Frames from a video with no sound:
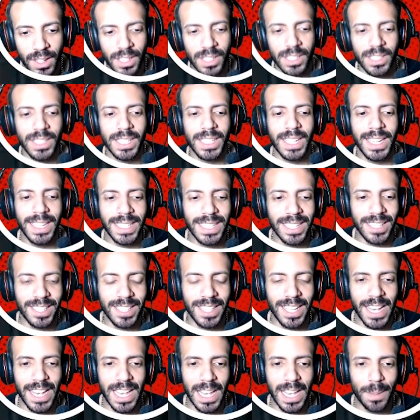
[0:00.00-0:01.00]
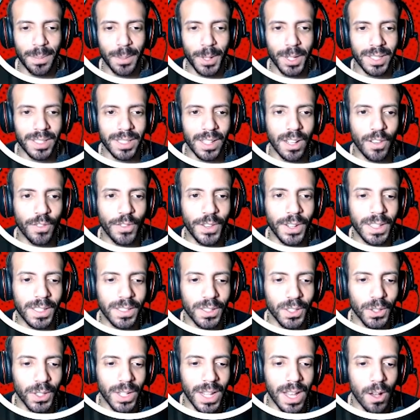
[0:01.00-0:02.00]
E aí nessa época eles estavam
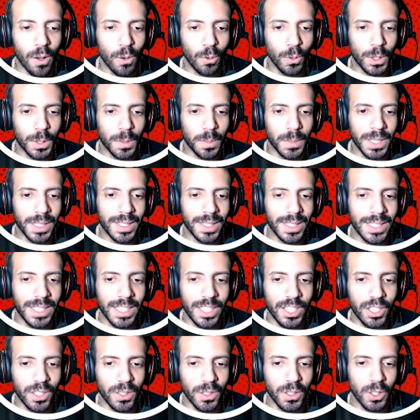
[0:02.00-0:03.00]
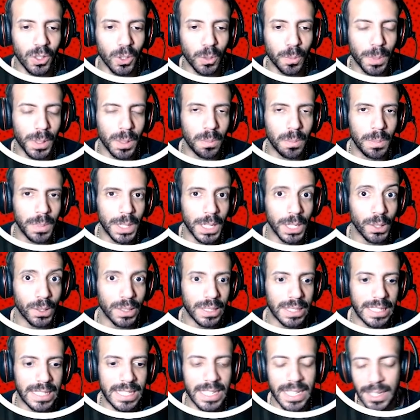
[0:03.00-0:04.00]
falando da Ultimate Edition do primeiro
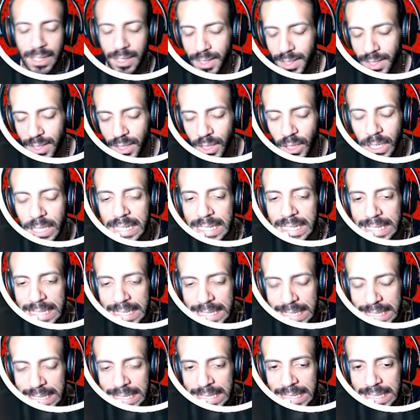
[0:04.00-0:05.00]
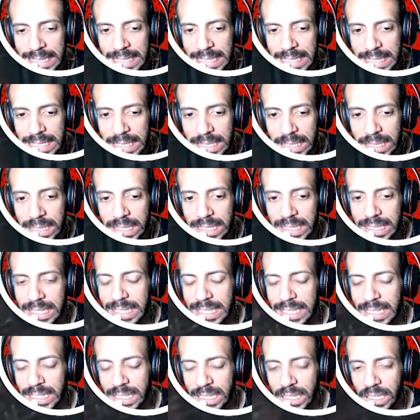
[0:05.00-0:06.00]
Gears, né? Nossa
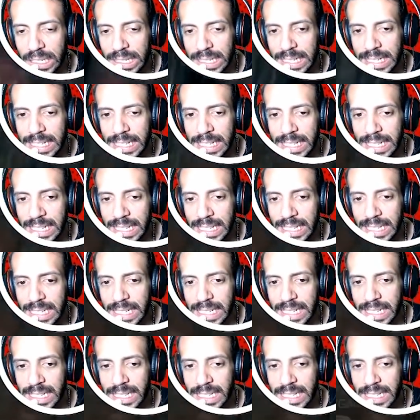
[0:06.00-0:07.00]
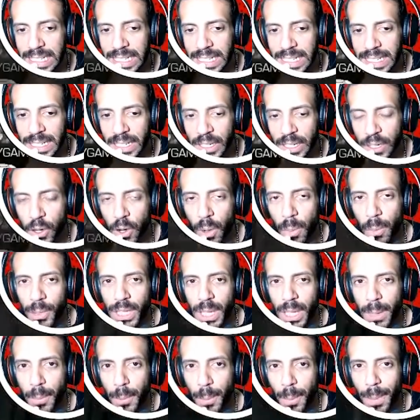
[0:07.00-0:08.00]
melhorias senhora. na versão final do game. Como o
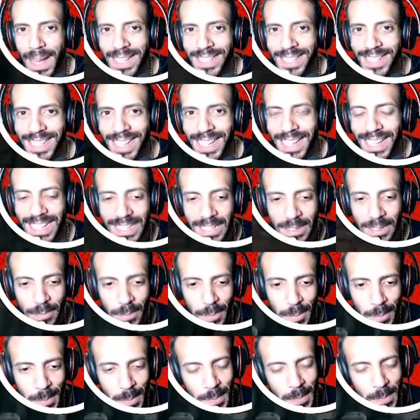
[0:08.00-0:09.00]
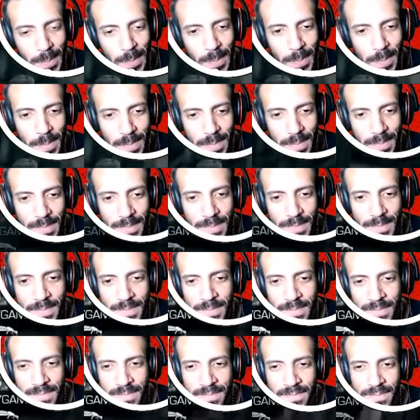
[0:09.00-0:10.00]
tempo passa, Eles ainda hein? revelaram dados
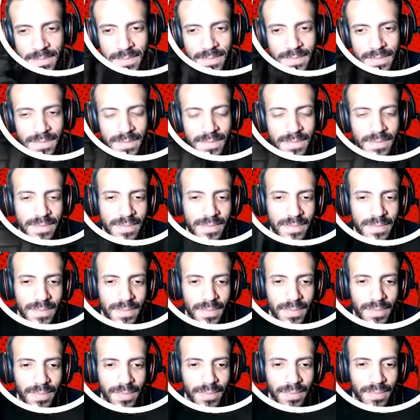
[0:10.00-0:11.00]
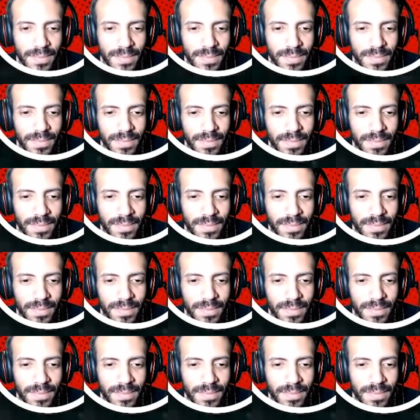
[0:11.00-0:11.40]
curiosos e interessantes, se liga.